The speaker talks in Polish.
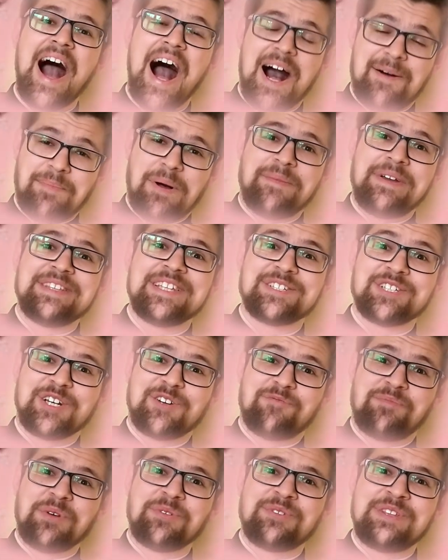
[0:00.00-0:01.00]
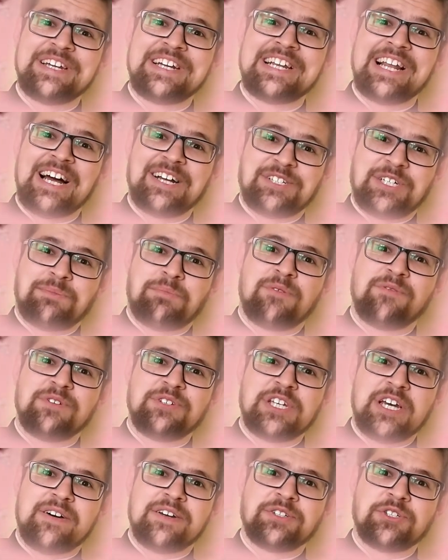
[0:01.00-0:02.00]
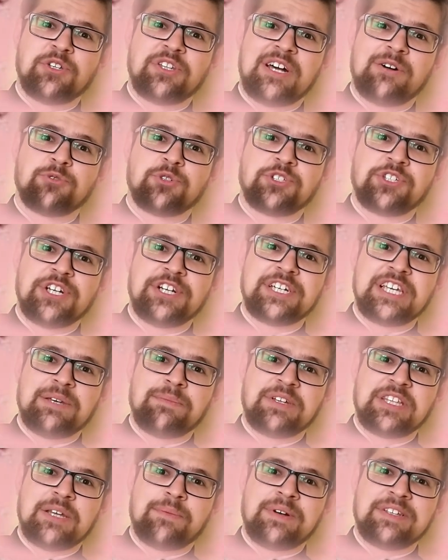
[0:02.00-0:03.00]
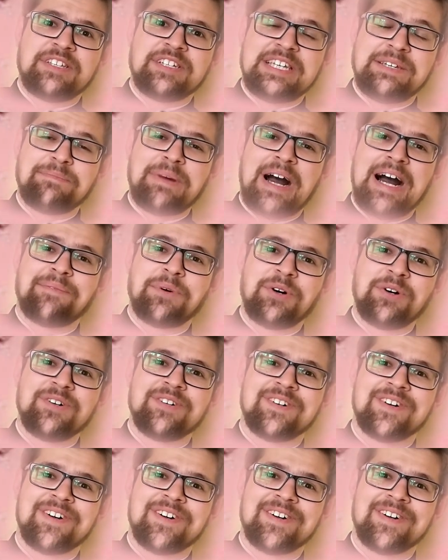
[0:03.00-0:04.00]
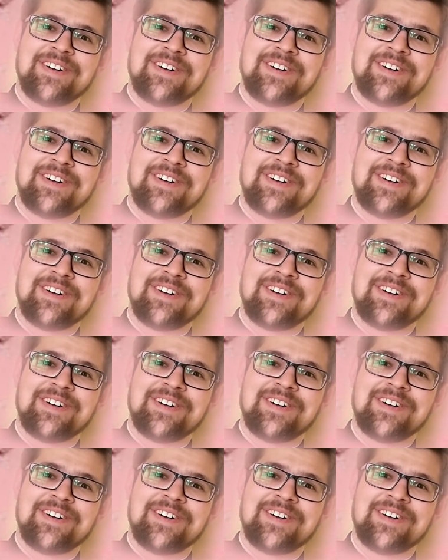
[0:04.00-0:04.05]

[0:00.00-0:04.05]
A pamiętasz jak w piątej klasie powiedziałeś do nauczycielki matematyki mamo?